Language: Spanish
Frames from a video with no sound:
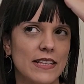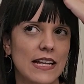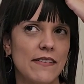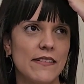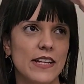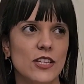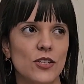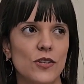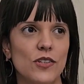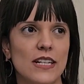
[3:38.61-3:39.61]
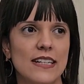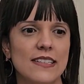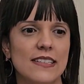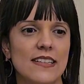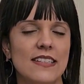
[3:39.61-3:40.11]
estaba viendo
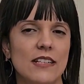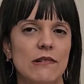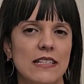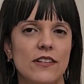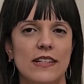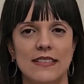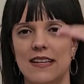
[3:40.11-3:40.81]
otras situaciones